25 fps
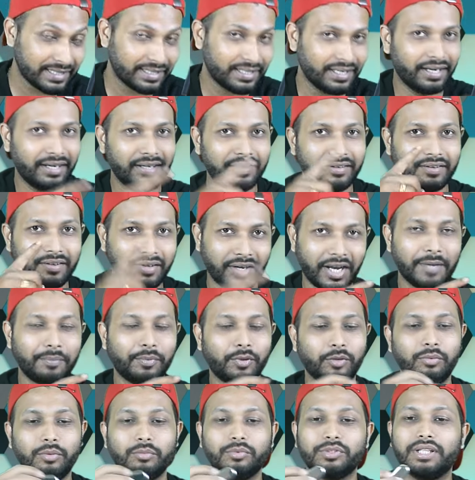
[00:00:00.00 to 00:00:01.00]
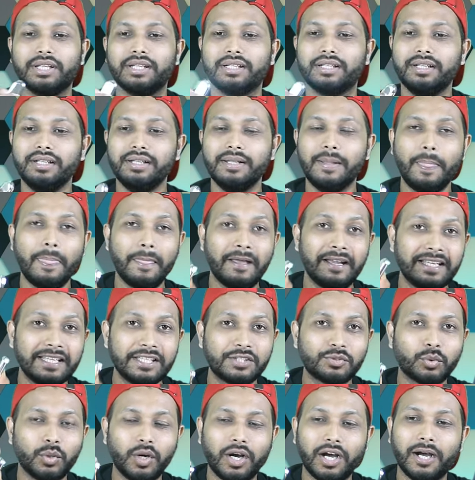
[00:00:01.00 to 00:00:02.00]
इस ट्राईपॉड में मुझे लगा
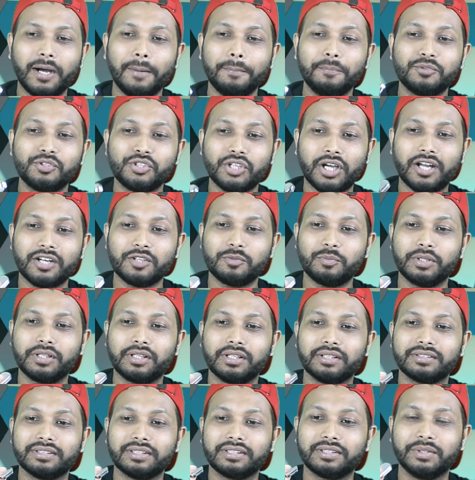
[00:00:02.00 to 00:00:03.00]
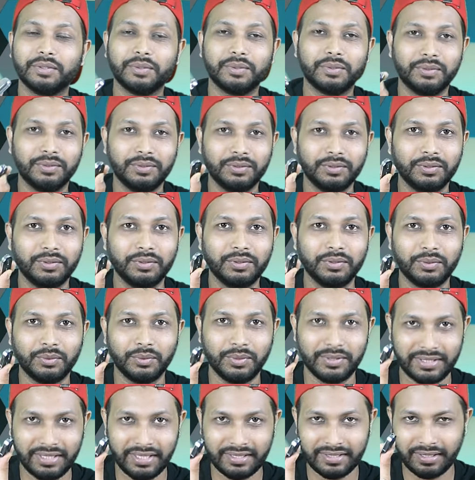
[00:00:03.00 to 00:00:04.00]
इसको आप चार्ज भी कर सकते हो
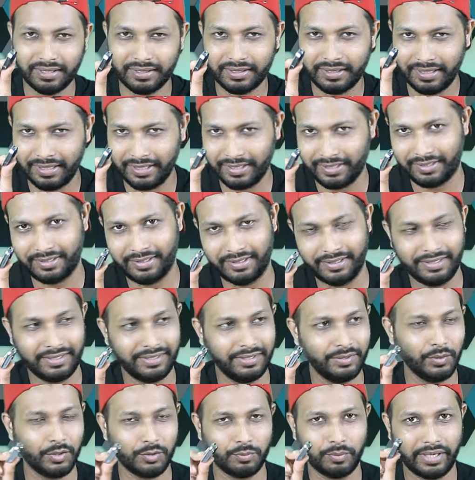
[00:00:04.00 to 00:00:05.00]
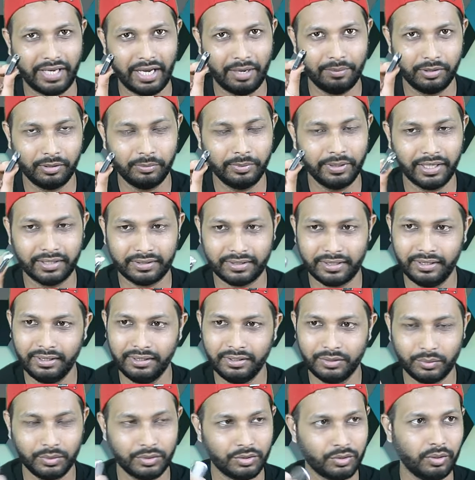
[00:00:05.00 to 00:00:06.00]
तो इसके साथ एक यूएसबी केबल भी
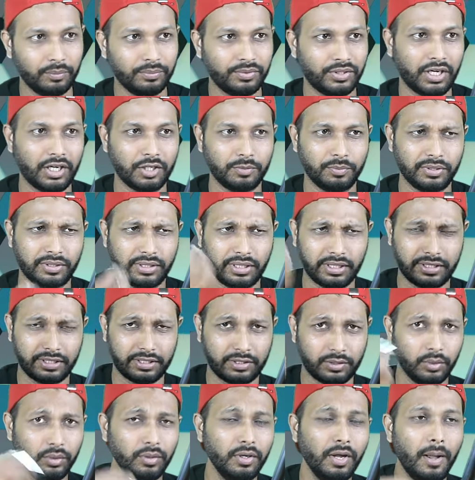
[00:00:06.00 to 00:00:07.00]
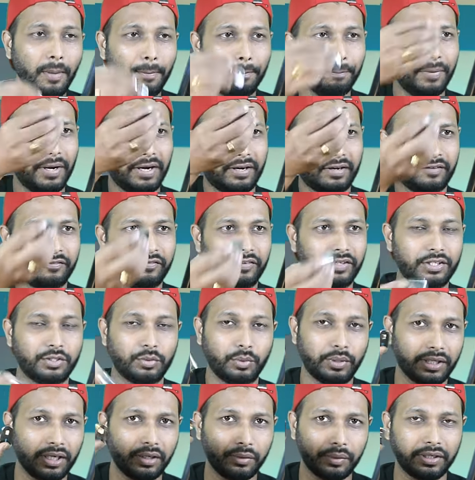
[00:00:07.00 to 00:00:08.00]
आता है तो इसको आप चार्ज भी कर सकते हो बैटरी
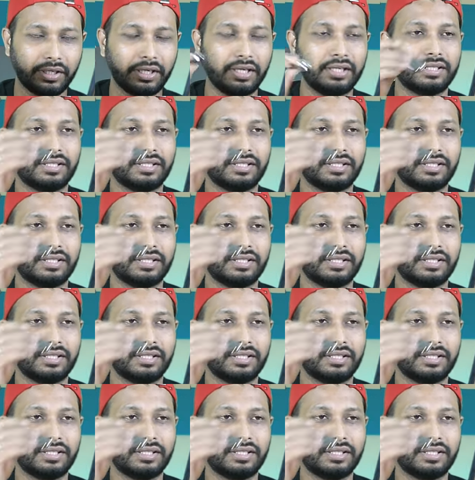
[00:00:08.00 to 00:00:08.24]
फिनिश होने का